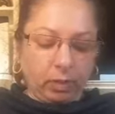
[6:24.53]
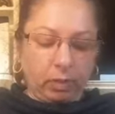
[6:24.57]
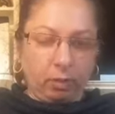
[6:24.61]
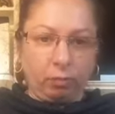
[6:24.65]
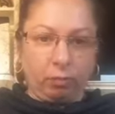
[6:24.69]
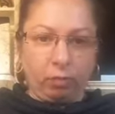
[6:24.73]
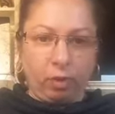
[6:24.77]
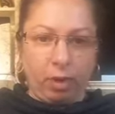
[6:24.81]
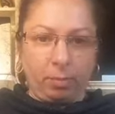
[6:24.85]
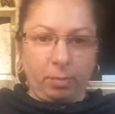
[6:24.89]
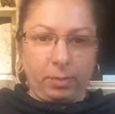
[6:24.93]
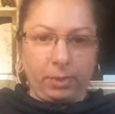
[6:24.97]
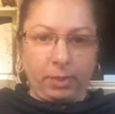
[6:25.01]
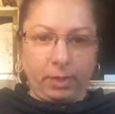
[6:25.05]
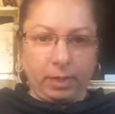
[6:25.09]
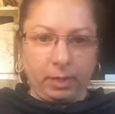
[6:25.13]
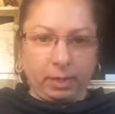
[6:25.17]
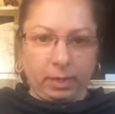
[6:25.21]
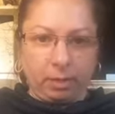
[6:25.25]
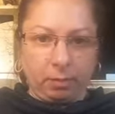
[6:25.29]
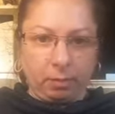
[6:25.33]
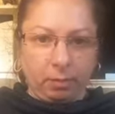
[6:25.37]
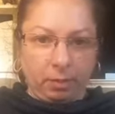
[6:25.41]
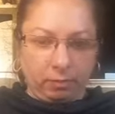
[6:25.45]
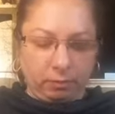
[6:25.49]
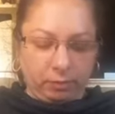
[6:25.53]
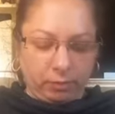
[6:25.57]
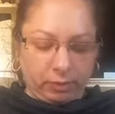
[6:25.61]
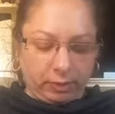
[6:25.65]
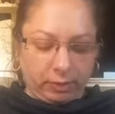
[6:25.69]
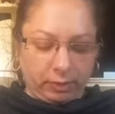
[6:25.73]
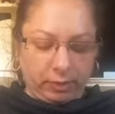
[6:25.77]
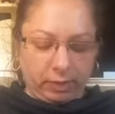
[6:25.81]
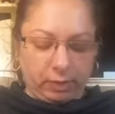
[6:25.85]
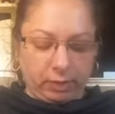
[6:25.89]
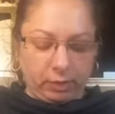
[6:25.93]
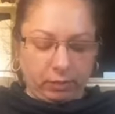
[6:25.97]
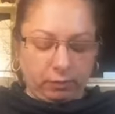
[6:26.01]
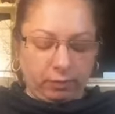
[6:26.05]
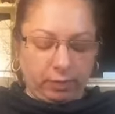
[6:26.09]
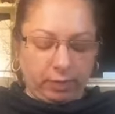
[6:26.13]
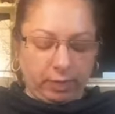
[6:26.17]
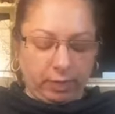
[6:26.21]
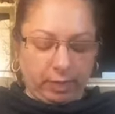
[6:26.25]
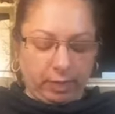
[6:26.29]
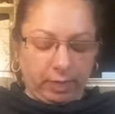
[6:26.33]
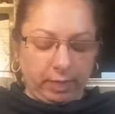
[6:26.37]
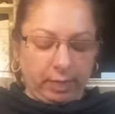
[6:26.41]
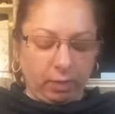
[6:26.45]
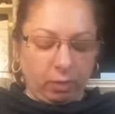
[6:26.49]
Eu vou abrir aqui para vocês
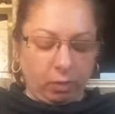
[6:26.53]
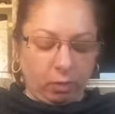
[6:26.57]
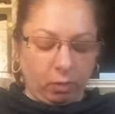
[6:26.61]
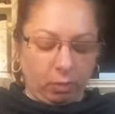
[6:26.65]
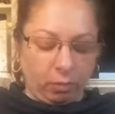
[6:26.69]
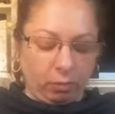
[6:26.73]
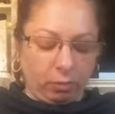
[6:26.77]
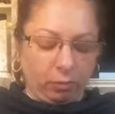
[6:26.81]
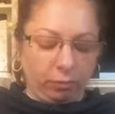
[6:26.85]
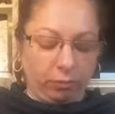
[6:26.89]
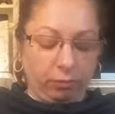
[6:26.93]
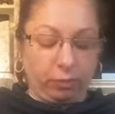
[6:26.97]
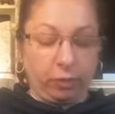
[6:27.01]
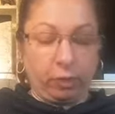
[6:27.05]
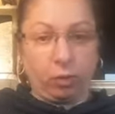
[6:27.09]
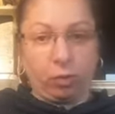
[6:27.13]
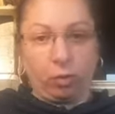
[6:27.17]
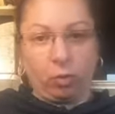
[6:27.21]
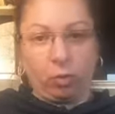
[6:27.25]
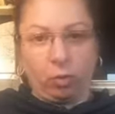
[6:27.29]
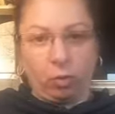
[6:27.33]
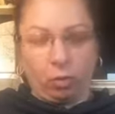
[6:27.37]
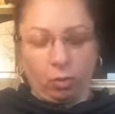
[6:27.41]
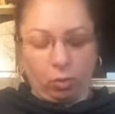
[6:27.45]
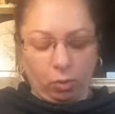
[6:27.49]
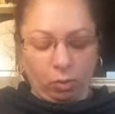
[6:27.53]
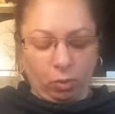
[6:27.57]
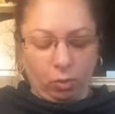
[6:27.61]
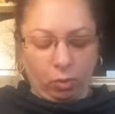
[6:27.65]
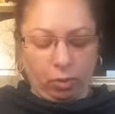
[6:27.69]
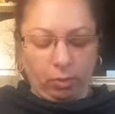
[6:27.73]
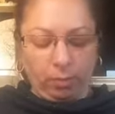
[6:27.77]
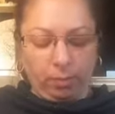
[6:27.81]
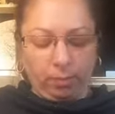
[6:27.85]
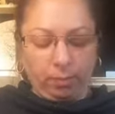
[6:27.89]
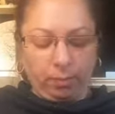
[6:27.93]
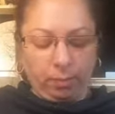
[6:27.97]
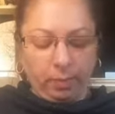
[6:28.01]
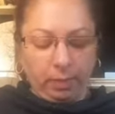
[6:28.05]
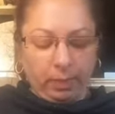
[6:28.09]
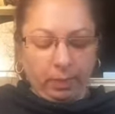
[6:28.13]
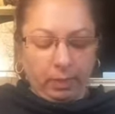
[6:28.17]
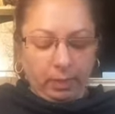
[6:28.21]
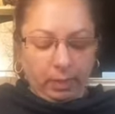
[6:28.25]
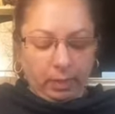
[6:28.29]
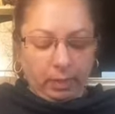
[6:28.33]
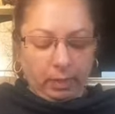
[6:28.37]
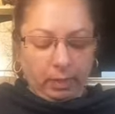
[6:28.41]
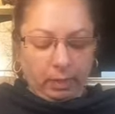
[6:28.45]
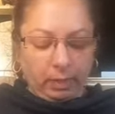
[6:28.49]
verem como ficou.
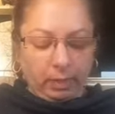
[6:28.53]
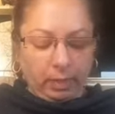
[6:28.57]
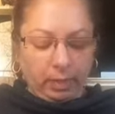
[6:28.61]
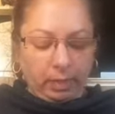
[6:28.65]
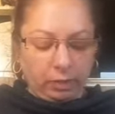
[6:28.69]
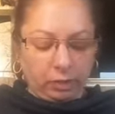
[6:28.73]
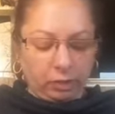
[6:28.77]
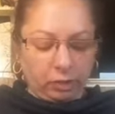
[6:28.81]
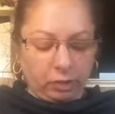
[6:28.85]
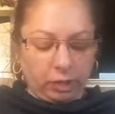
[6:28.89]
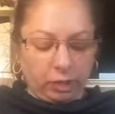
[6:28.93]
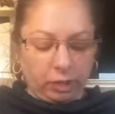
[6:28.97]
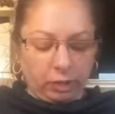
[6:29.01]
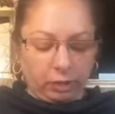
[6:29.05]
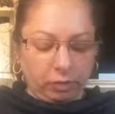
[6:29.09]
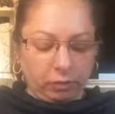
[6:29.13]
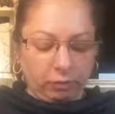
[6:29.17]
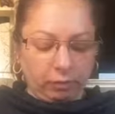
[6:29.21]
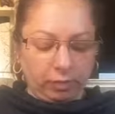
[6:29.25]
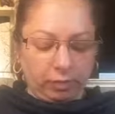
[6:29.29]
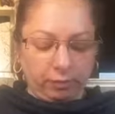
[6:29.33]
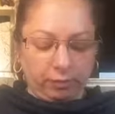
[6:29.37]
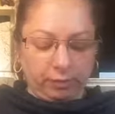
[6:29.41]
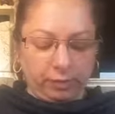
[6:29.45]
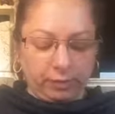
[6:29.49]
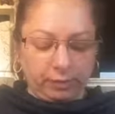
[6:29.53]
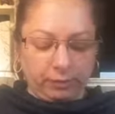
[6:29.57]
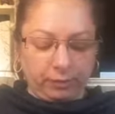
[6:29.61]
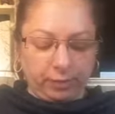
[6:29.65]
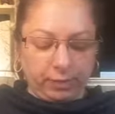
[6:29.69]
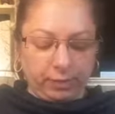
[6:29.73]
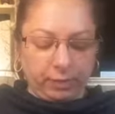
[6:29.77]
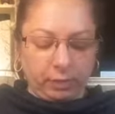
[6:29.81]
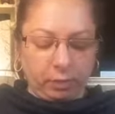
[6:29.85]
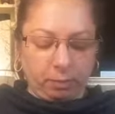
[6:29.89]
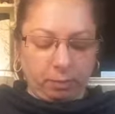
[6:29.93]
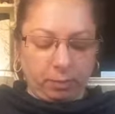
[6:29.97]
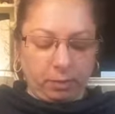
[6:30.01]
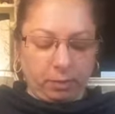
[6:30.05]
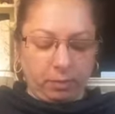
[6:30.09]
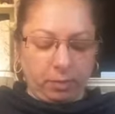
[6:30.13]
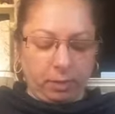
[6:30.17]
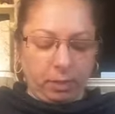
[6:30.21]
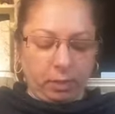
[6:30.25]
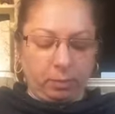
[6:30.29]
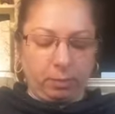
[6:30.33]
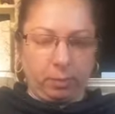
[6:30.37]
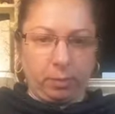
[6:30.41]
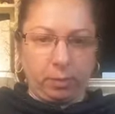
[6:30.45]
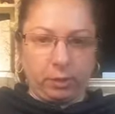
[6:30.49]
E a gente vai fazer o
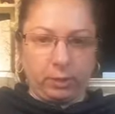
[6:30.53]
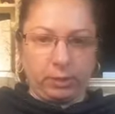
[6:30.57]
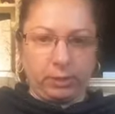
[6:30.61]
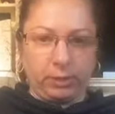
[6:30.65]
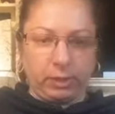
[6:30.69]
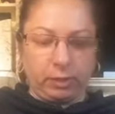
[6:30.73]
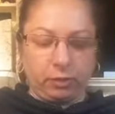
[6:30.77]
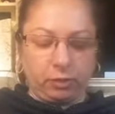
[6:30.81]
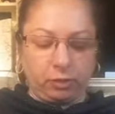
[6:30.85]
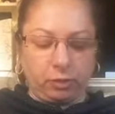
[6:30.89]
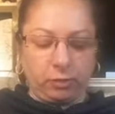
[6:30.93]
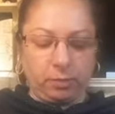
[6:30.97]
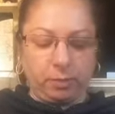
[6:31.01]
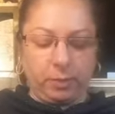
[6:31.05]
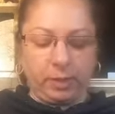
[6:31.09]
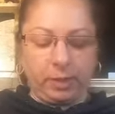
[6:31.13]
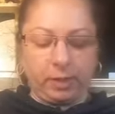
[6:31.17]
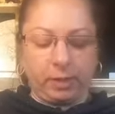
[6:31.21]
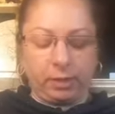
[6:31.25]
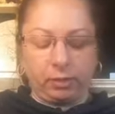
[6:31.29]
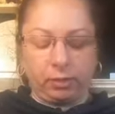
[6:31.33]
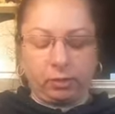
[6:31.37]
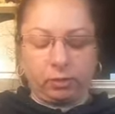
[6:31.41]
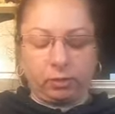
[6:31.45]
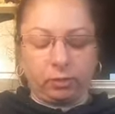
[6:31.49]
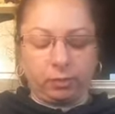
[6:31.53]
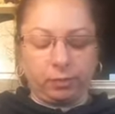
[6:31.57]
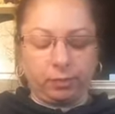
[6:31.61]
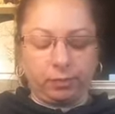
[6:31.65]
primeiro procedimento,